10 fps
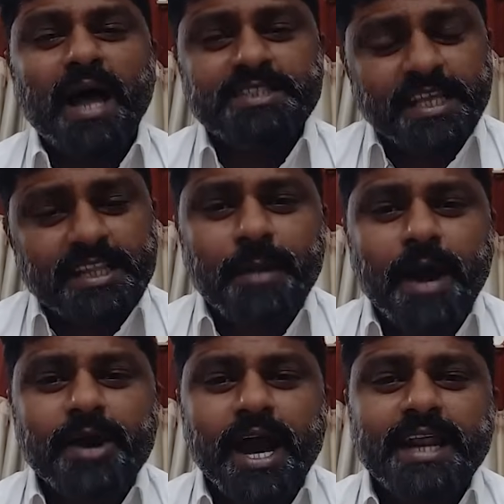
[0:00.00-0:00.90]
మా
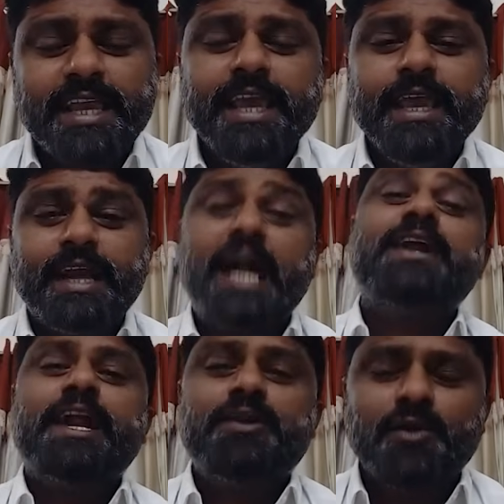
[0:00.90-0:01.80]
చంద్రబాబు గారికి
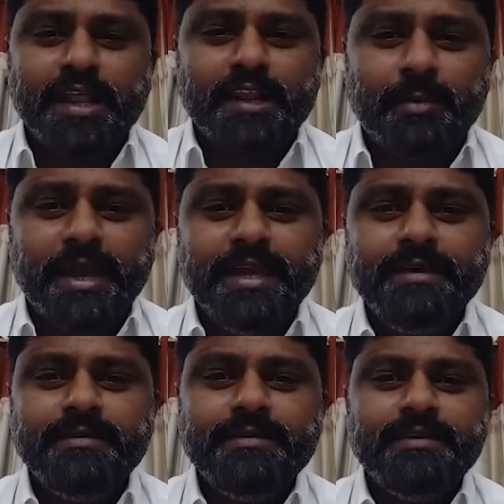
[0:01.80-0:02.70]
కంటెంట్ ఉన్నది భయ్
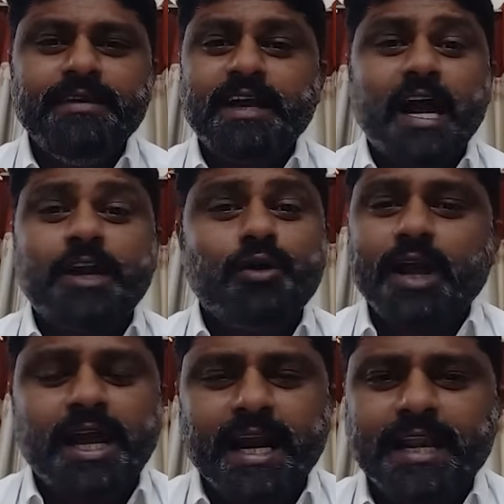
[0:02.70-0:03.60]

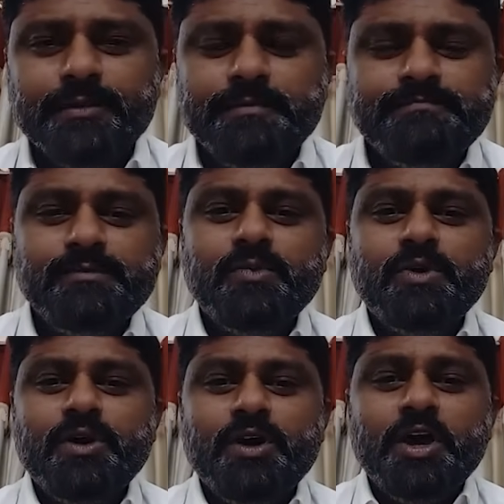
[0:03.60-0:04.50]
కటౌట్ అక్కర్లేదు
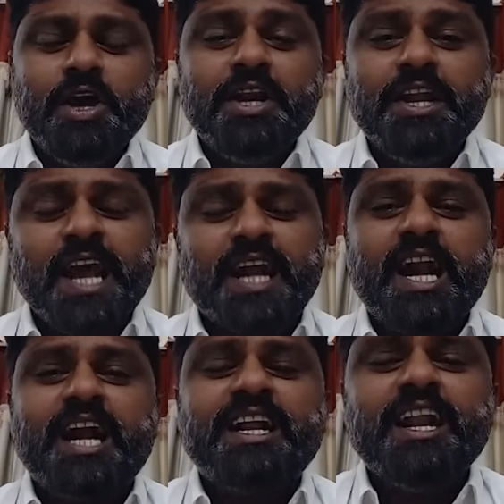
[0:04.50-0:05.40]
నీ
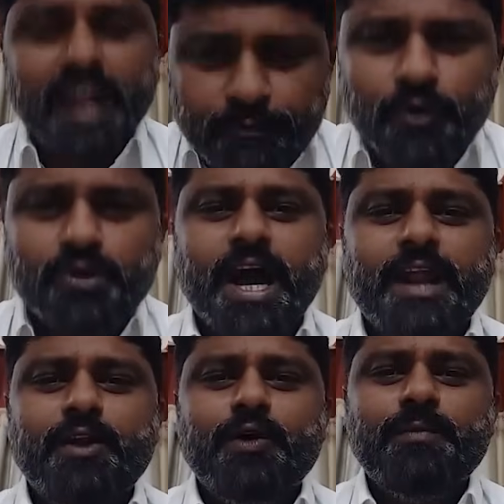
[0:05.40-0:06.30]
అట్లాంటి లఫుట్
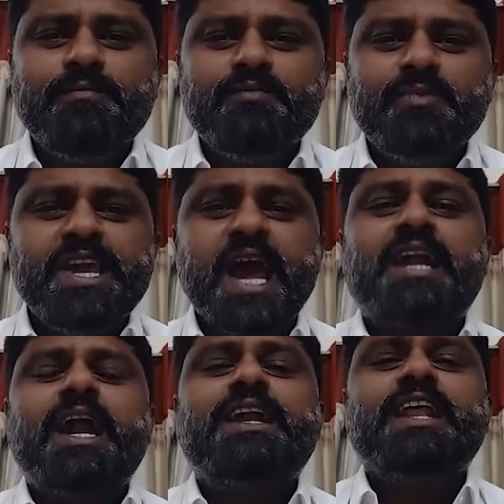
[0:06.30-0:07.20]
గాళ్ళు నీ
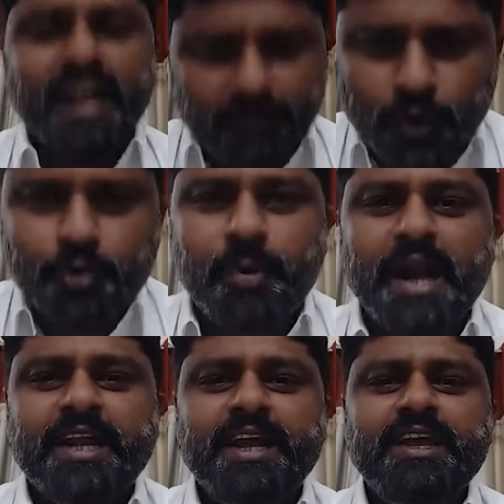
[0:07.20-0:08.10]
అట్లాంటి లఫుట్
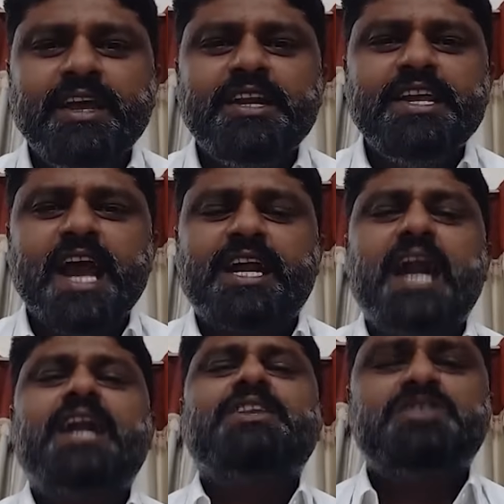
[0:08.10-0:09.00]
పార్టీ నీ
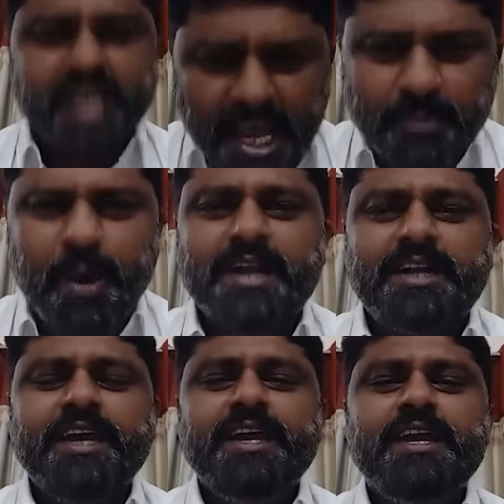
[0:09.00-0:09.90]
అట్లాంటి జైల్
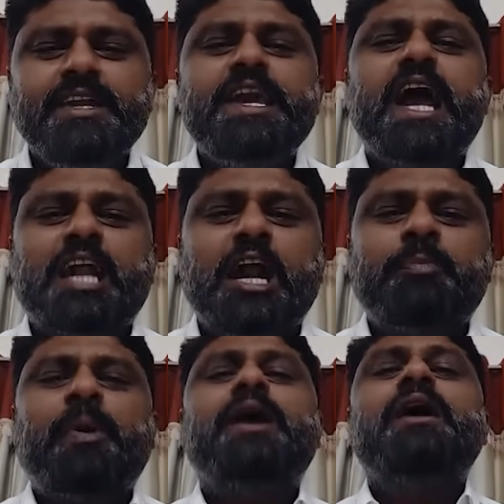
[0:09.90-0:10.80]
పార్టీ నీ
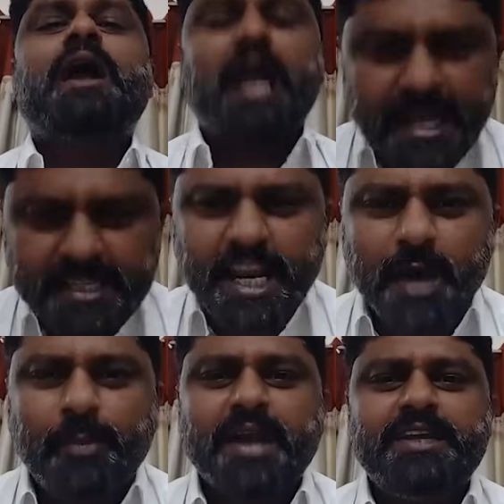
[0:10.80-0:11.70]
అట్లాంటి
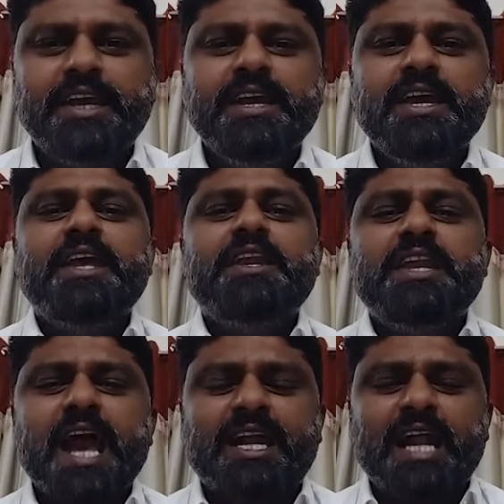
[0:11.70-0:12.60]
ఖైదీల పార్టీ
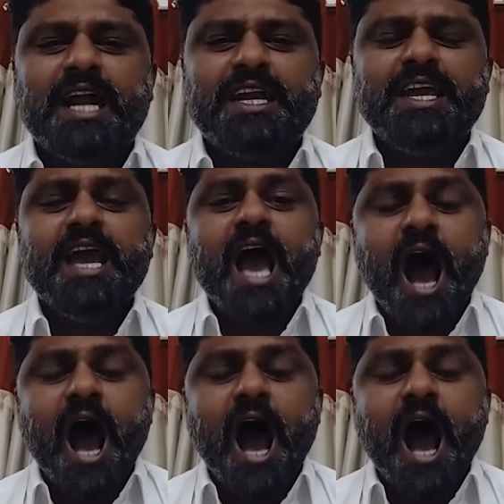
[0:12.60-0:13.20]
నీ అట్లాంటి